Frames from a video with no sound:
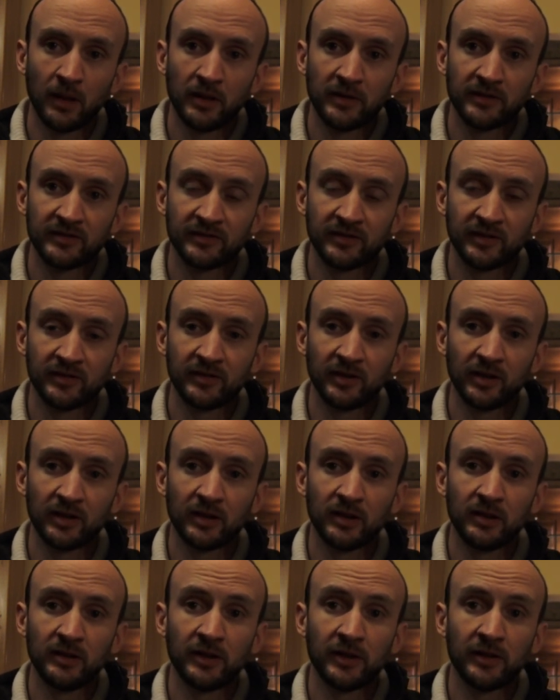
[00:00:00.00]
C'est-à-dire
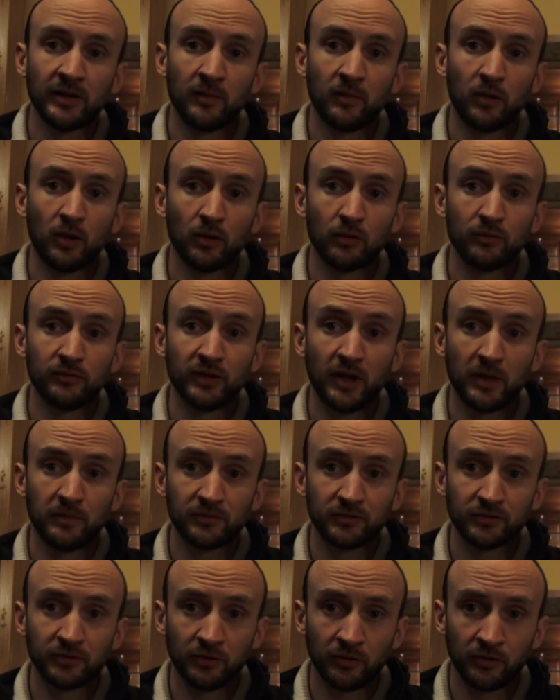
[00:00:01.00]
qu'il y a d'abord une
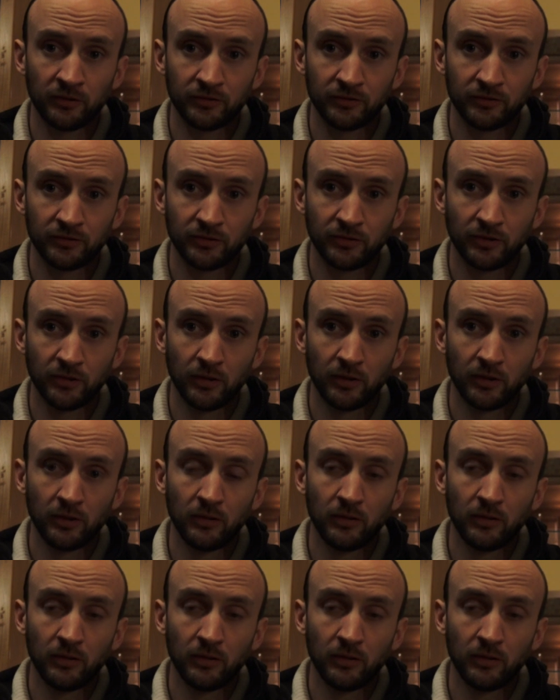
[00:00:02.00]
absence